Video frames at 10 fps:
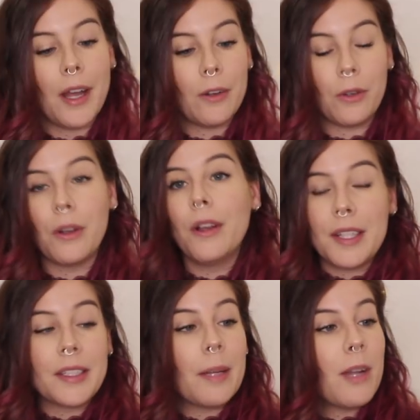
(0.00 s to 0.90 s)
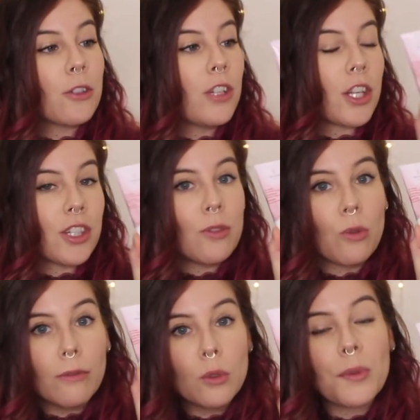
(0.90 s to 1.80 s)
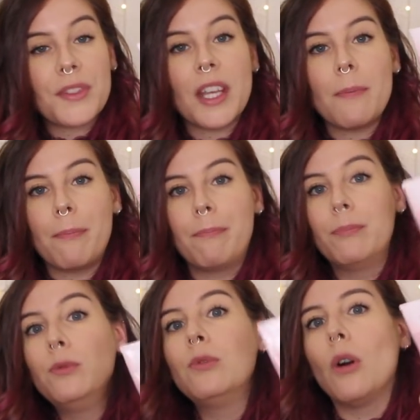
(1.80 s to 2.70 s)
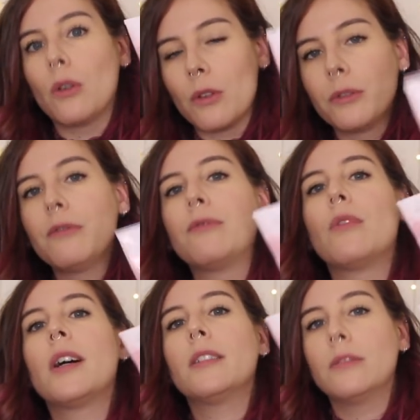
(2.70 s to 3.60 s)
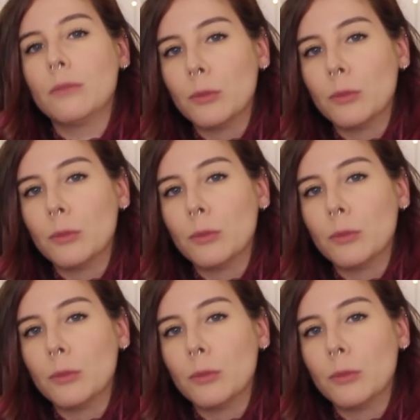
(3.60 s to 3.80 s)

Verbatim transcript: Alors, cette crème là je l'ai achetée sur vos conseils pour, encore une fois,